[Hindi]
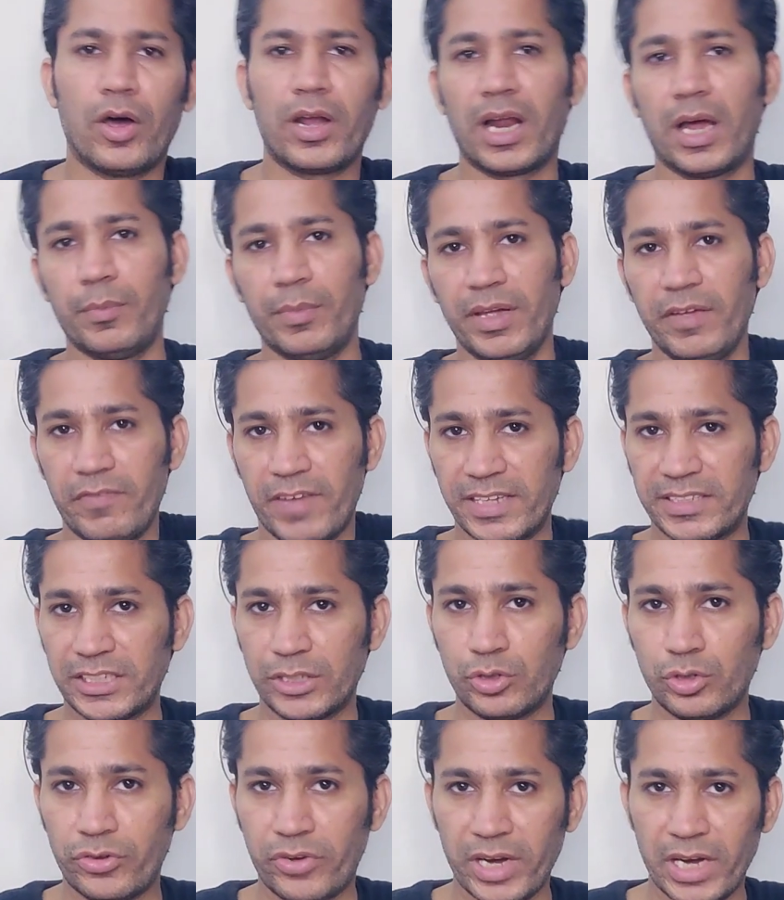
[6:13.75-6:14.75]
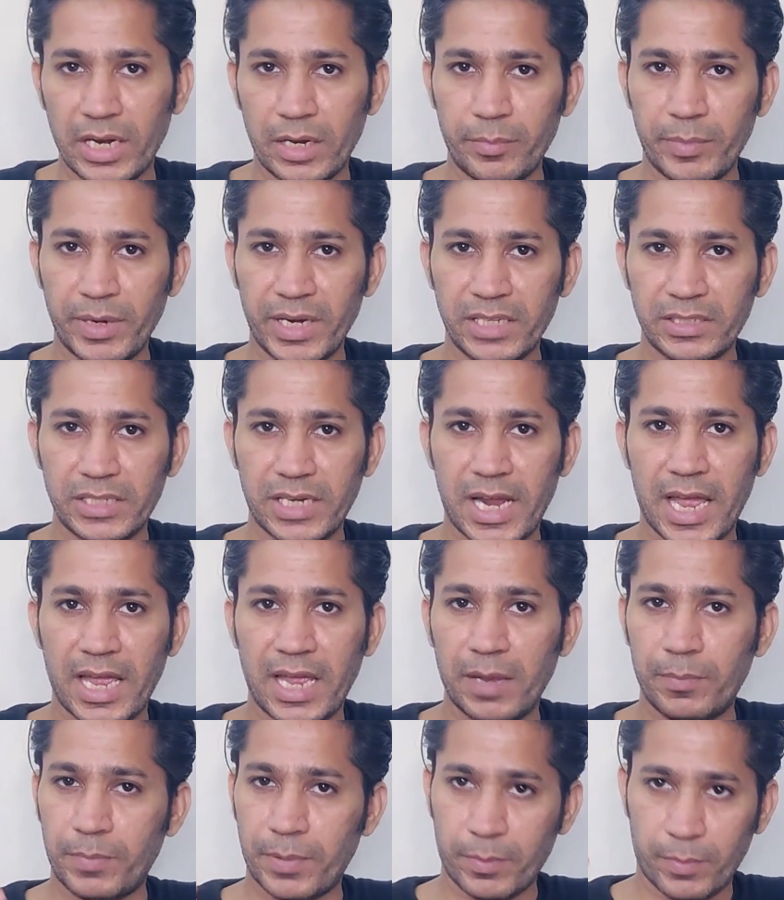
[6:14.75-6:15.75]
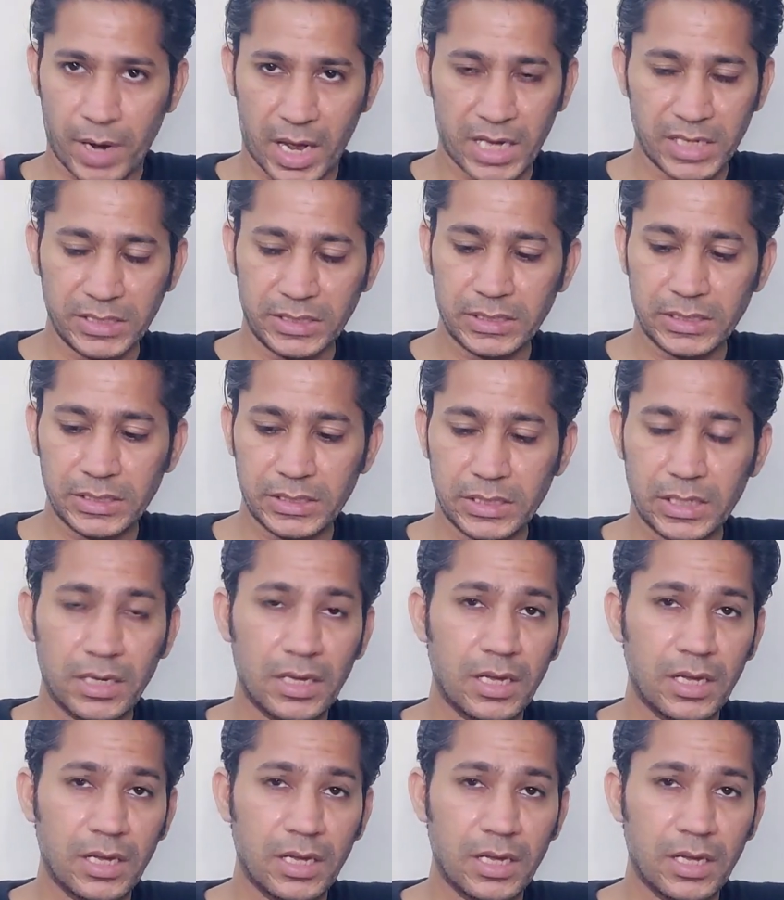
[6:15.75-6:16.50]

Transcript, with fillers: और हमें वैसे तो ट्रेलर में नज़र आए हैं प्रभास